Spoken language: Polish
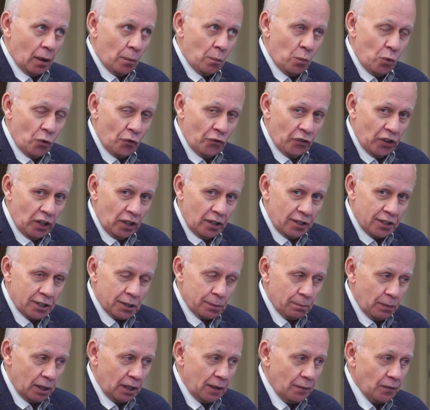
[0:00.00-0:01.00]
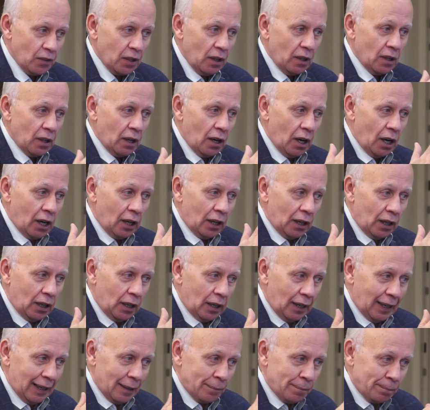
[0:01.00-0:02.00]
mówiliśmy,
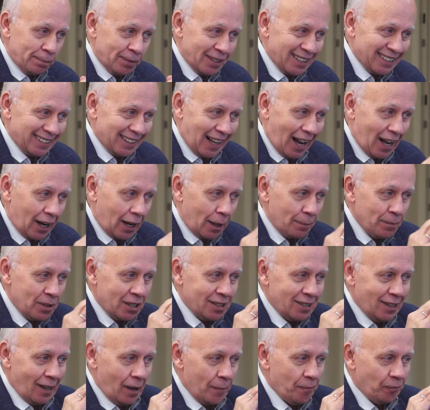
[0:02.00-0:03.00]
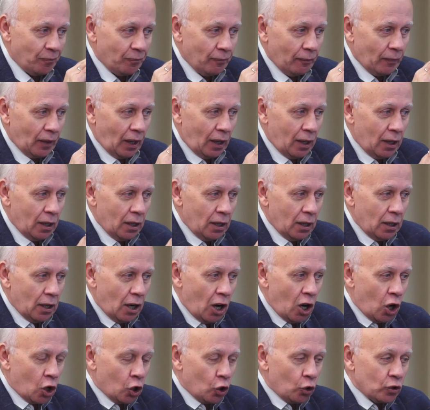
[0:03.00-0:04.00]
staram się
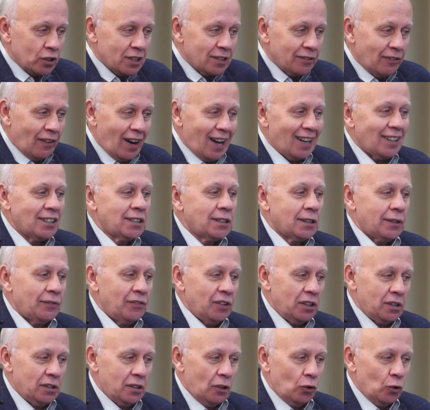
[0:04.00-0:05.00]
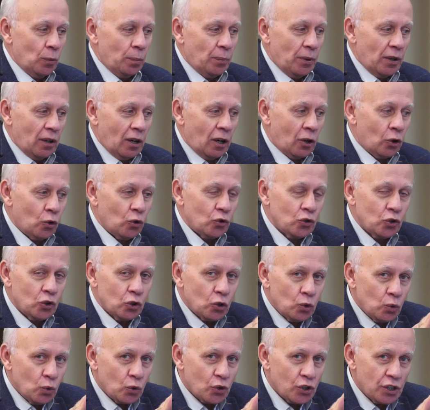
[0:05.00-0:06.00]
rozwarstwić lub
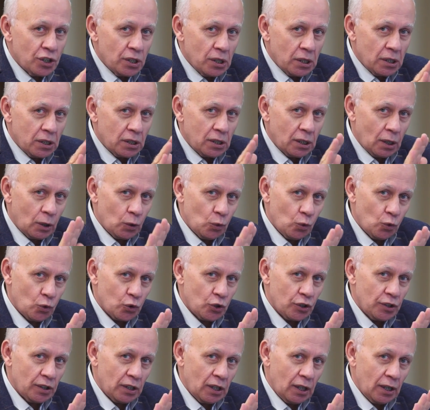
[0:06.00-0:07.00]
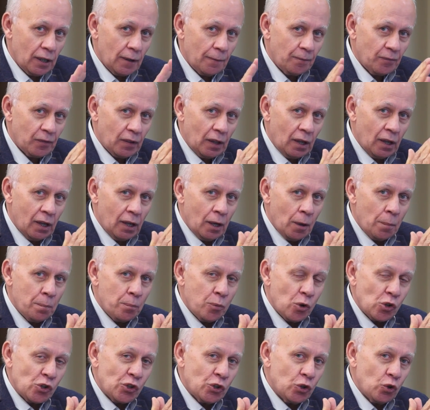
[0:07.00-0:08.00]
rozróżnić te różne
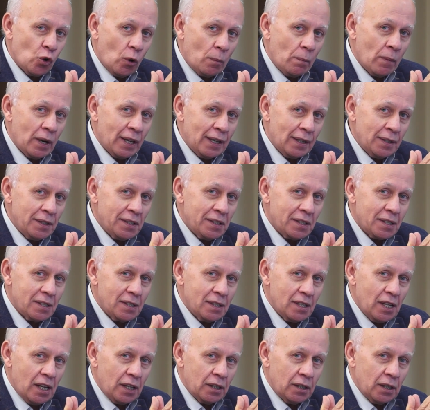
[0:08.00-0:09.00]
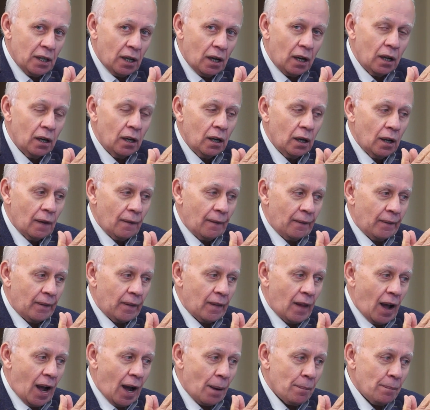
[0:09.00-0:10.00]
poziomy istnienia
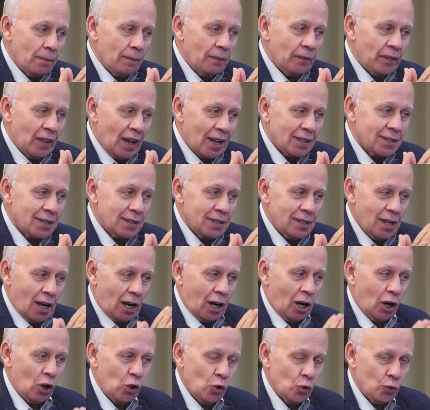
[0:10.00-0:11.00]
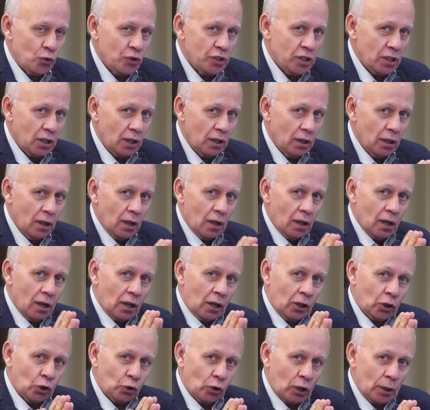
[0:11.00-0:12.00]
nam, nas jak ludzi,
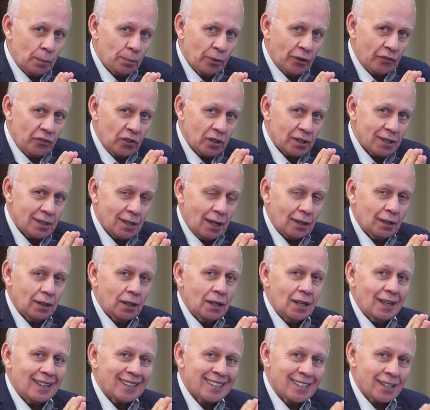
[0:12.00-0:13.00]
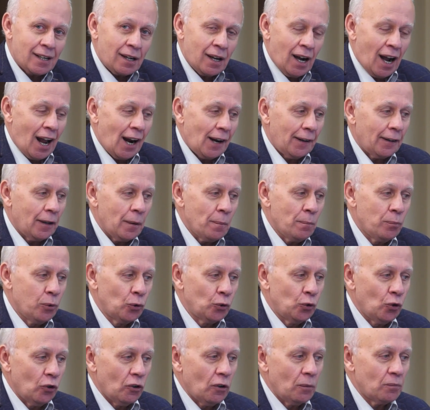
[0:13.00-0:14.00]
które powiązane z realnym
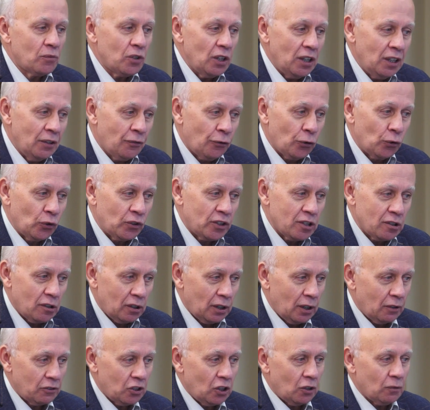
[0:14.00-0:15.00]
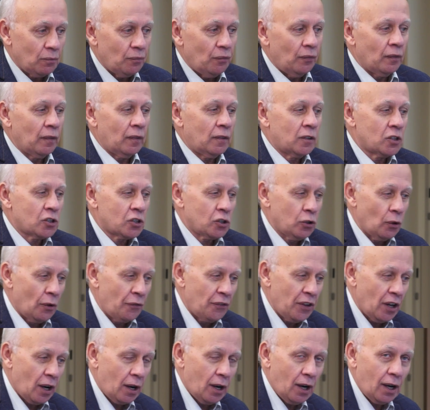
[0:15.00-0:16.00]
budową i funkcjonowaniem
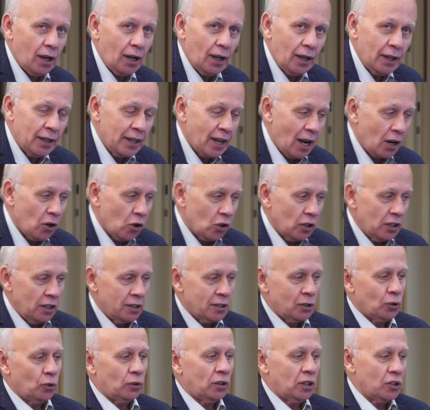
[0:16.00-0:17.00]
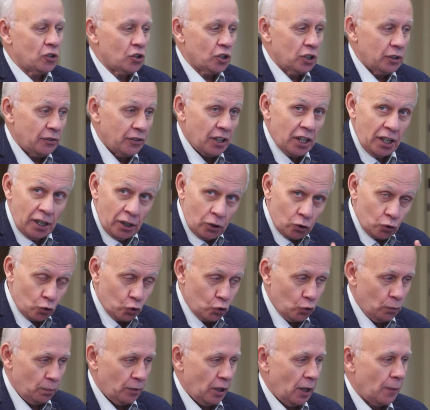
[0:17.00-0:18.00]
człowieka jako istoty żywej i
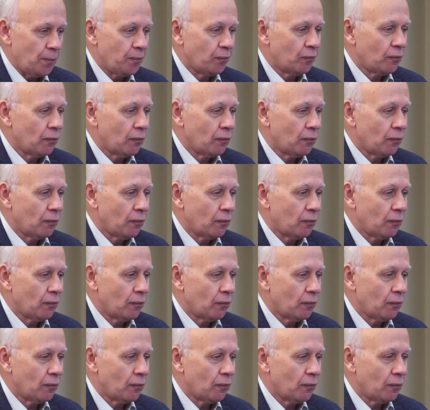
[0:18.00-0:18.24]
rozumnej.